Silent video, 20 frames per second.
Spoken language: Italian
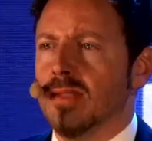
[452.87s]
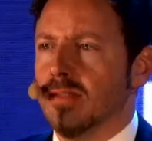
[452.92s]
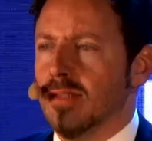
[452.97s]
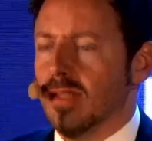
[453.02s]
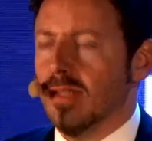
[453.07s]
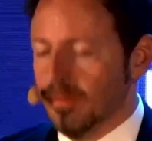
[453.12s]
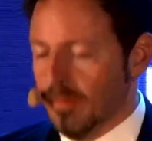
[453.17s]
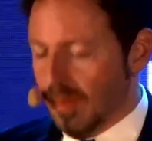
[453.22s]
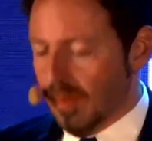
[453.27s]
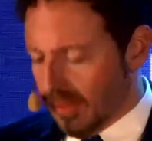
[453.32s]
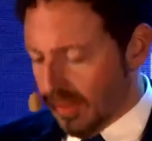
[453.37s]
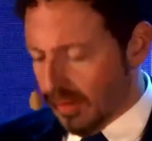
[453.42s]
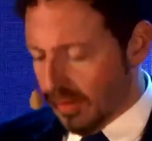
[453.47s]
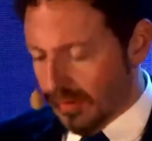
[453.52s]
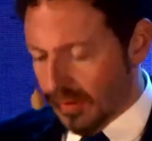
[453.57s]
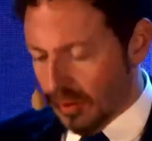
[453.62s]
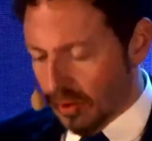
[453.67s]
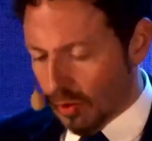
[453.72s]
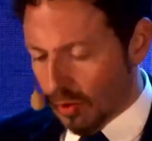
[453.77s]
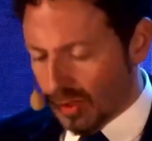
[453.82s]
partner
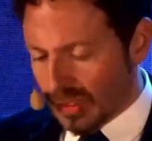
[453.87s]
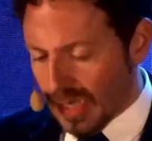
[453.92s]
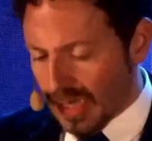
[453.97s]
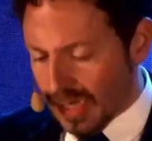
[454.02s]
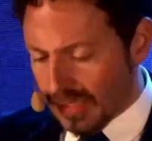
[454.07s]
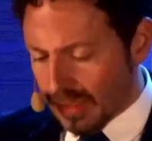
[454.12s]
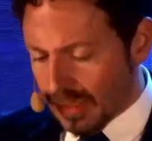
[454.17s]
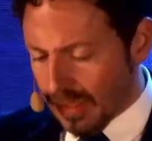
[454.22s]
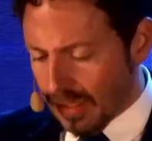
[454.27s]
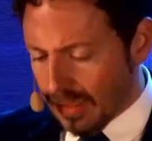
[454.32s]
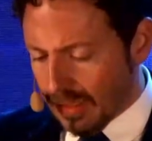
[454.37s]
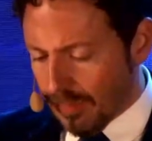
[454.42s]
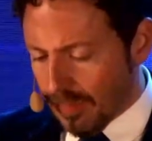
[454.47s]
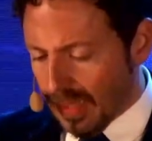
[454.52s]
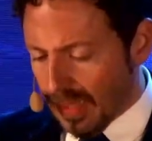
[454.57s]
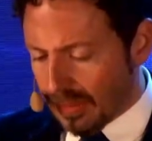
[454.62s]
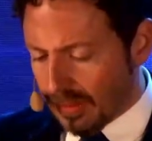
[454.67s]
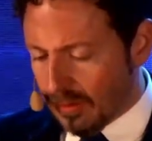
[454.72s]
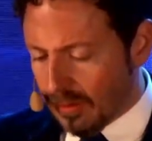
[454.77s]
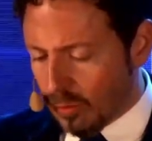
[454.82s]
Pastificiorana, i
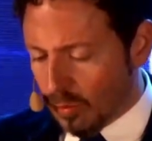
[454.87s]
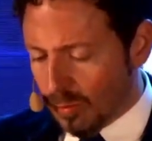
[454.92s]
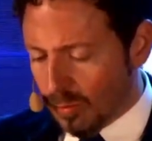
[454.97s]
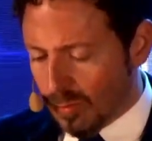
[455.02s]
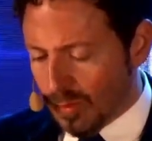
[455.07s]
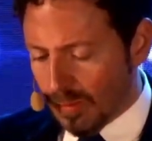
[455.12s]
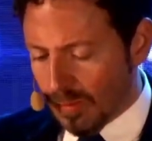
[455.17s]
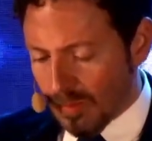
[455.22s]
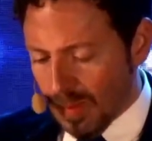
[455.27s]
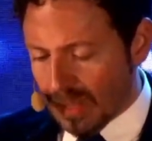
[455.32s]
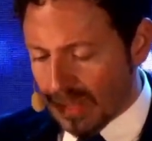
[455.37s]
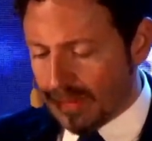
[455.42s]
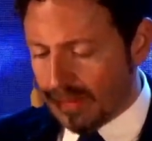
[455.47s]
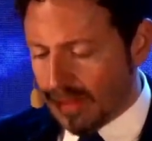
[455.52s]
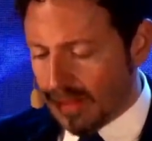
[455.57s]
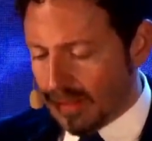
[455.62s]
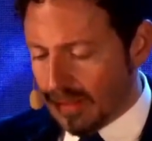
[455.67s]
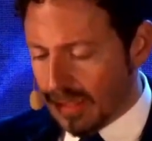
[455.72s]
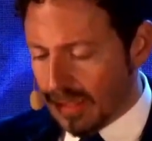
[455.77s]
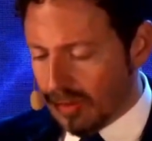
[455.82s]
platinum
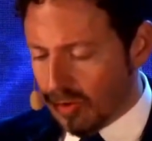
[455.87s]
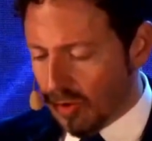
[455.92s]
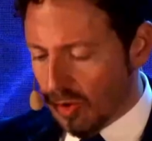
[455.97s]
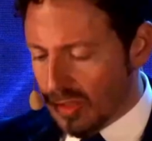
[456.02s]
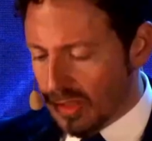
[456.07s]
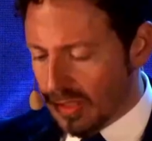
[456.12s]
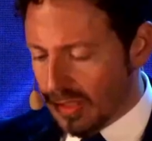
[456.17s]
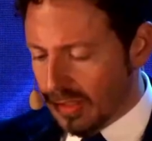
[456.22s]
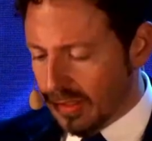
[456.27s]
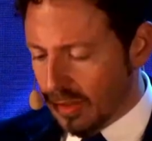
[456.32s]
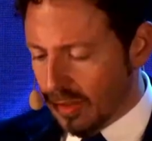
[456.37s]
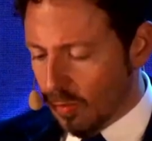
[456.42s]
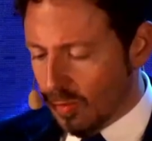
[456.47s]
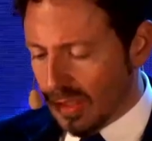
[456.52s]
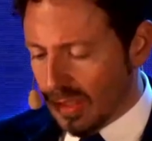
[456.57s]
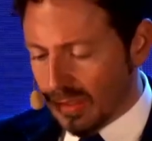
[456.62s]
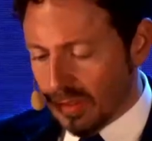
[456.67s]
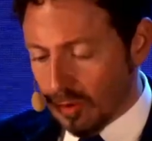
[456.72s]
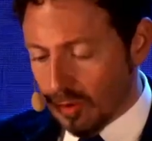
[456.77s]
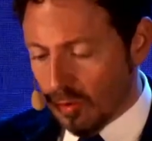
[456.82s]
partner Cattolica
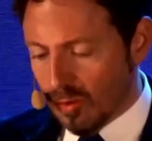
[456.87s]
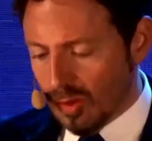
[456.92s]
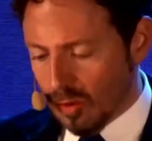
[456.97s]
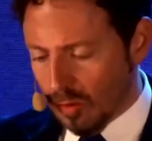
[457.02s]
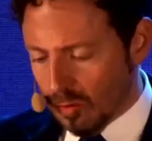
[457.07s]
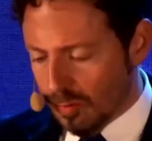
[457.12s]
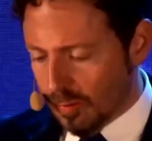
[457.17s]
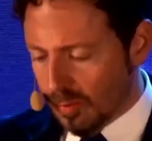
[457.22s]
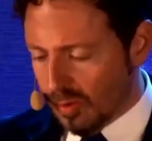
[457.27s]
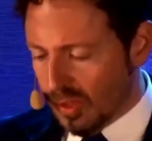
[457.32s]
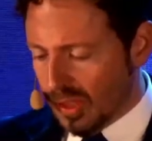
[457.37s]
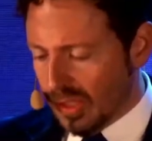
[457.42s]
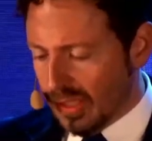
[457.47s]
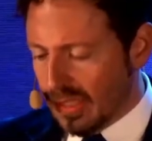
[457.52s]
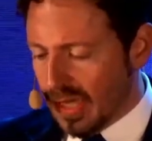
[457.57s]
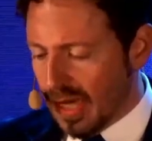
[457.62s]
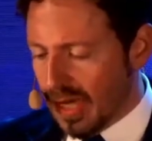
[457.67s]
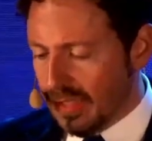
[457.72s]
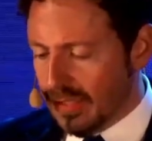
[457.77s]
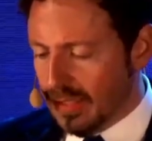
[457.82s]
Assicurazioni, Gruppo
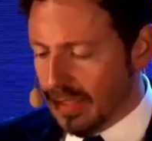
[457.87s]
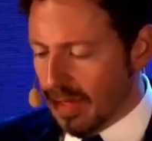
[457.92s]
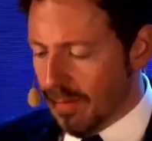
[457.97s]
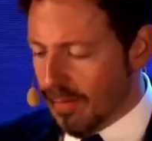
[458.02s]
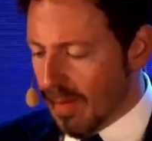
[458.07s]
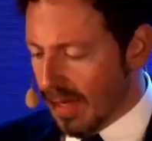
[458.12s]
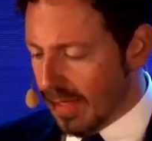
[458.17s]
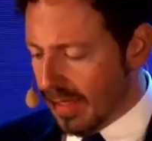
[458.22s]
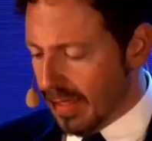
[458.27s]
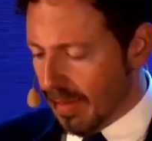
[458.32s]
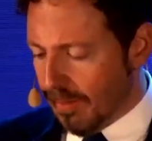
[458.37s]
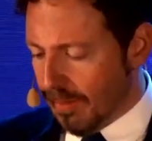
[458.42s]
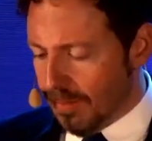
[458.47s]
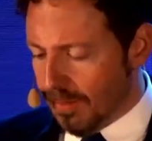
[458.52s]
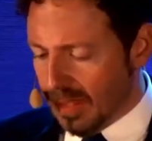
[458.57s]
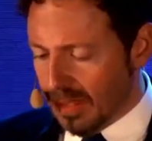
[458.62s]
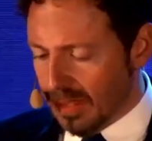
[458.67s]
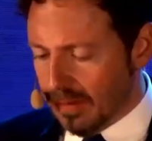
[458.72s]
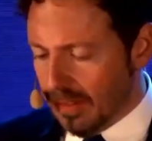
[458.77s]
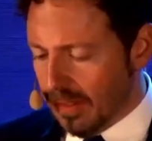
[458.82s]
Generali e Banca
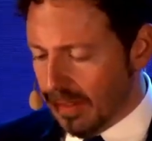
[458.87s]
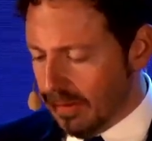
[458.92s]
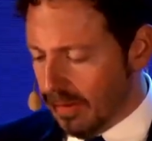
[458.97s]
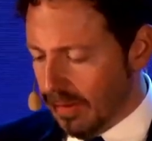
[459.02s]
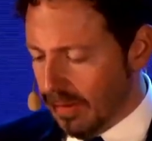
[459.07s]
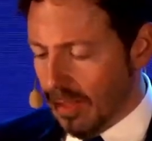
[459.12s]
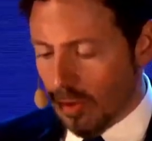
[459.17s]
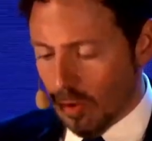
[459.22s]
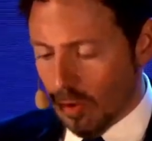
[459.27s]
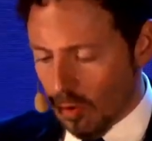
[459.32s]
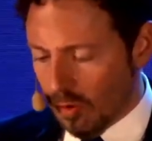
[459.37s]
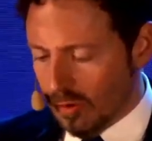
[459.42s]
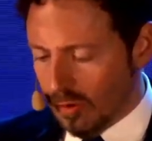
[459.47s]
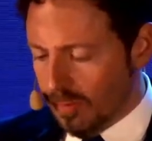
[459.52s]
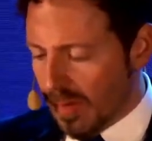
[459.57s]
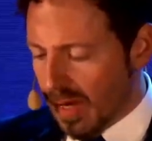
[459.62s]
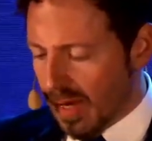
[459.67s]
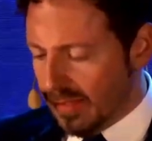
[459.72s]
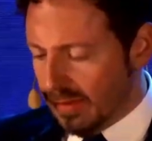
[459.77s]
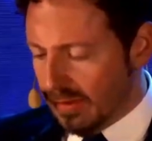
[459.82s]
Pictet, gold
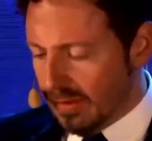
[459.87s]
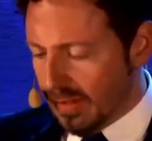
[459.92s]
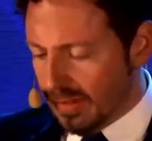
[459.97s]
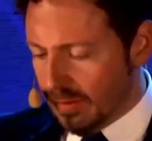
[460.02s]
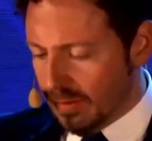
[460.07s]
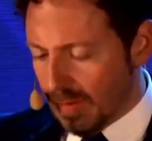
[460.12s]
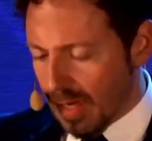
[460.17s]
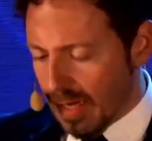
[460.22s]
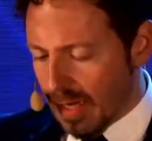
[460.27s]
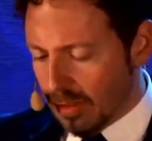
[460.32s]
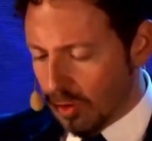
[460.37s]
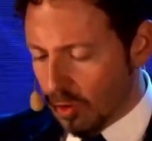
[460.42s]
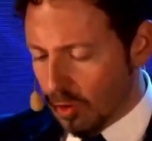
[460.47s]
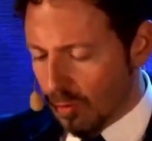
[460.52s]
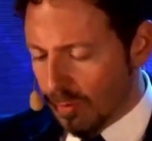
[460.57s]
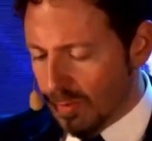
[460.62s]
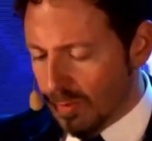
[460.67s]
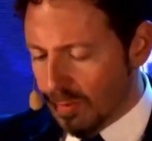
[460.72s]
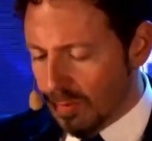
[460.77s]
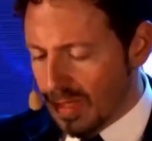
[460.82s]
partner
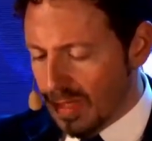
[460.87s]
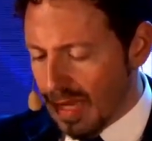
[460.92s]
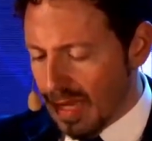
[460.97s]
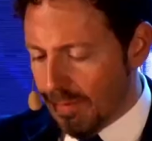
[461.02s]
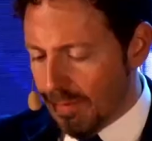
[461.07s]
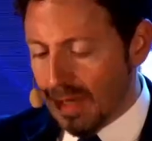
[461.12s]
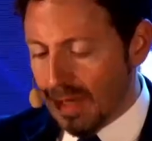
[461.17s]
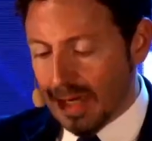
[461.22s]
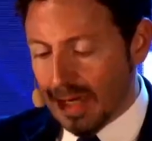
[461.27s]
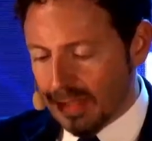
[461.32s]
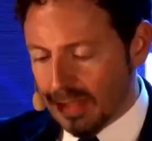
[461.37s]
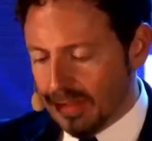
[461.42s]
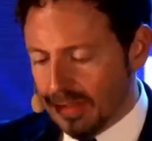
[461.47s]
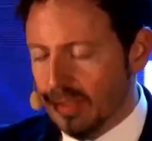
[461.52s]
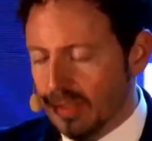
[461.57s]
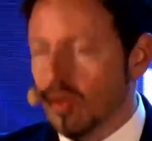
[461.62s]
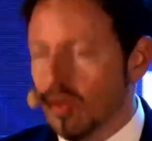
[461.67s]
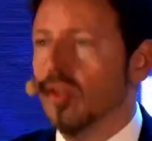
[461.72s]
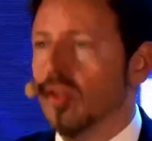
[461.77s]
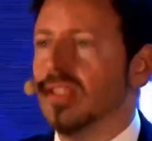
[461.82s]
Banco BPM,
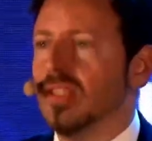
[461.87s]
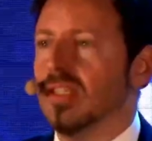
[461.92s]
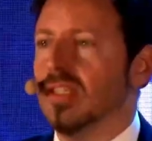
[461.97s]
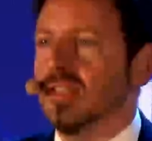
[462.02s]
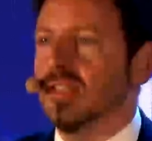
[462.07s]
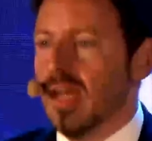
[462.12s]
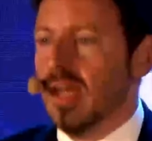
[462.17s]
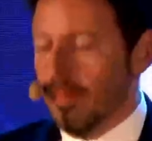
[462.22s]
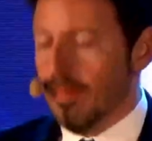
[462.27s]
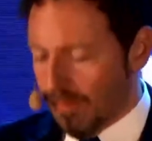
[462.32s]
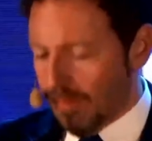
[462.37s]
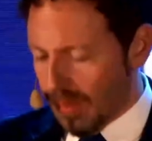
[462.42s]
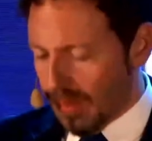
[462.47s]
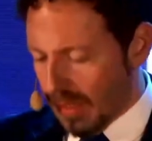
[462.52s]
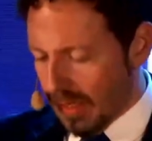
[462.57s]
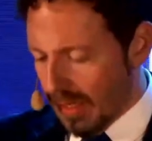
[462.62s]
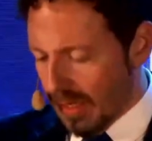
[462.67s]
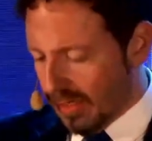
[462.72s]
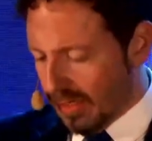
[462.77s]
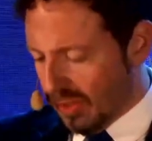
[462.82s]
Calcedonia, SAP
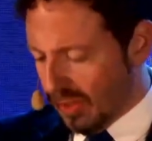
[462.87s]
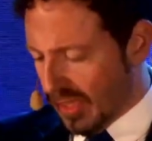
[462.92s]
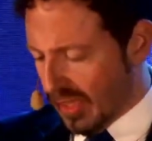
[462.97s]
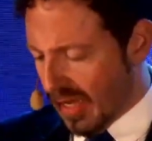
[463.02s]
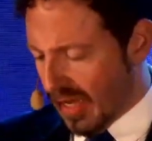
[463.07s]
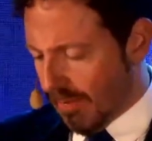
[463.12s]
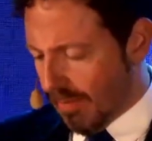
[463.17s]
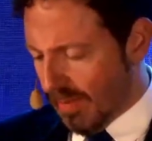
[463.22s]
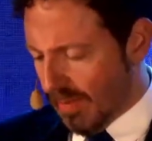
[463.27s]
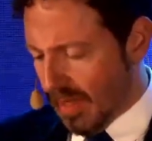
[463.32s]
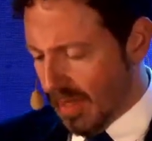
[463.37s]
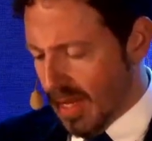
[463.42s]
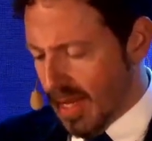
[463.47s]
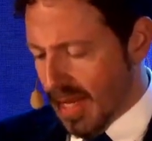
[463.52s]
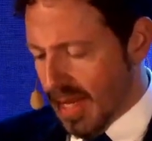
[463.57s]
e SNAM,